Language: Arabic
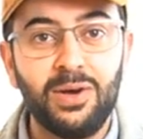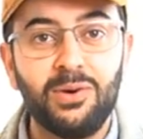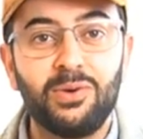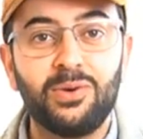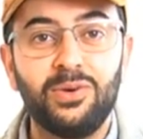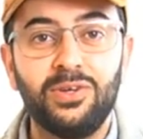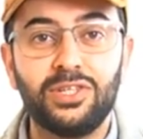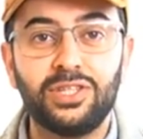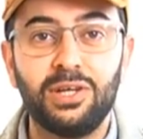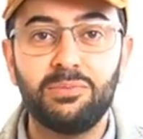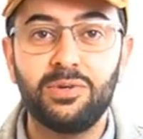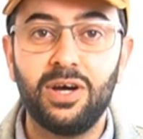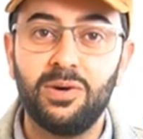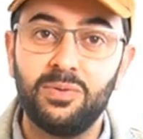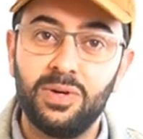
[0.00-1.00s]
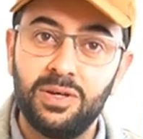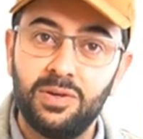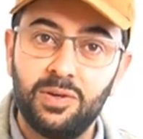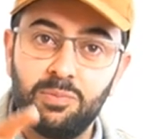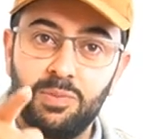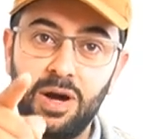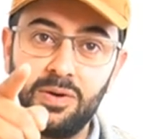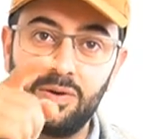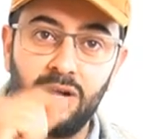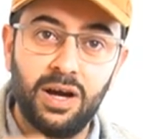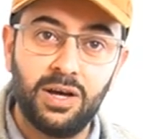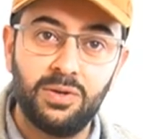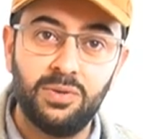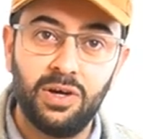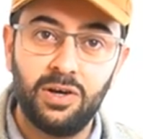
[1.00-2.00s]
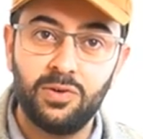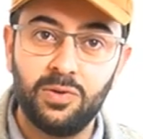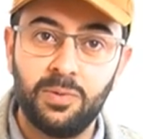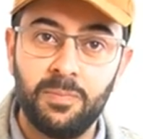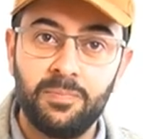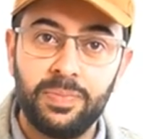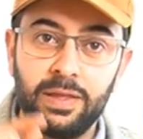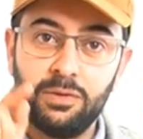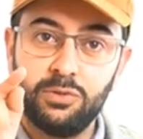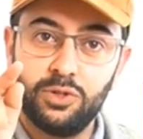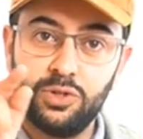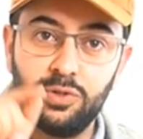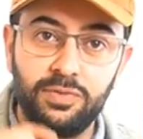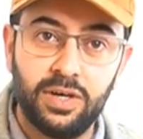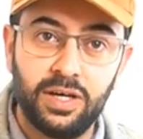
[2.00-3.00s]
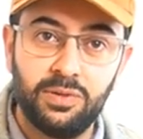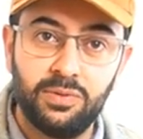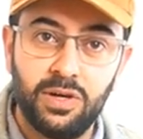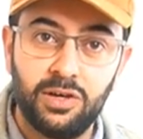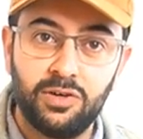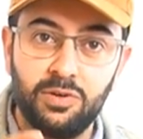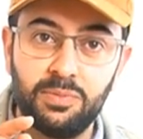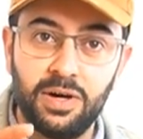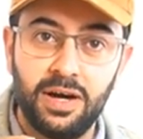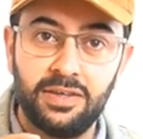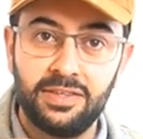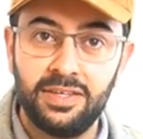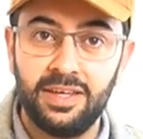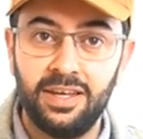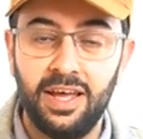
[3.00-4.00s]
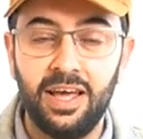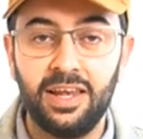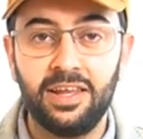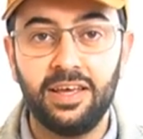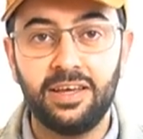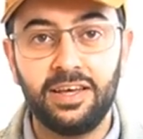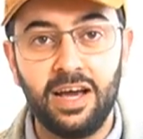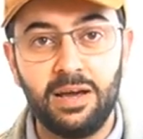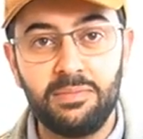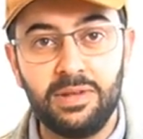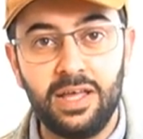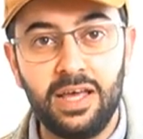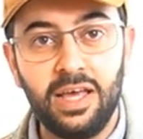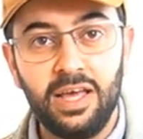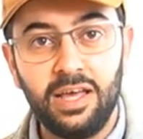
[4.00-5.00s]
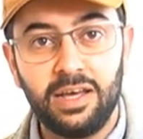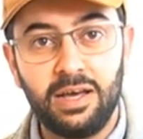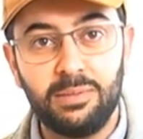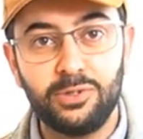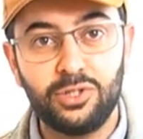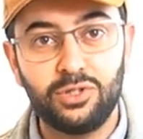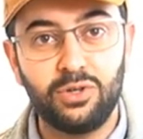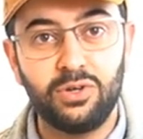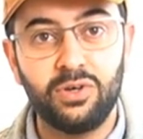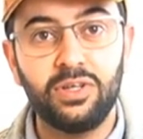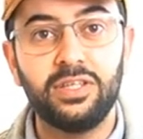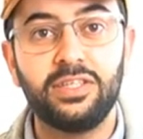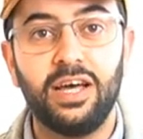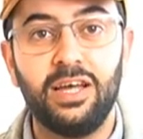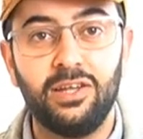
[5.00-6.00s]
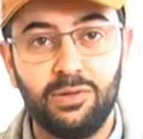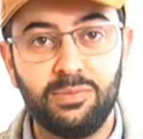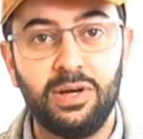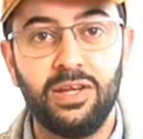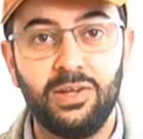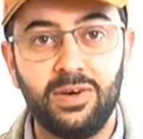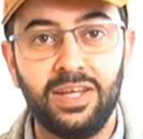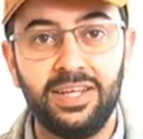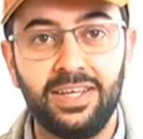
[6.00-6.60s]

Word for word: ونروح نشرب قهوة نباوع أنا وياكم ونشوف أنا وياكم هذه الحلقة كاملة خمس طرق لتعلم اللغة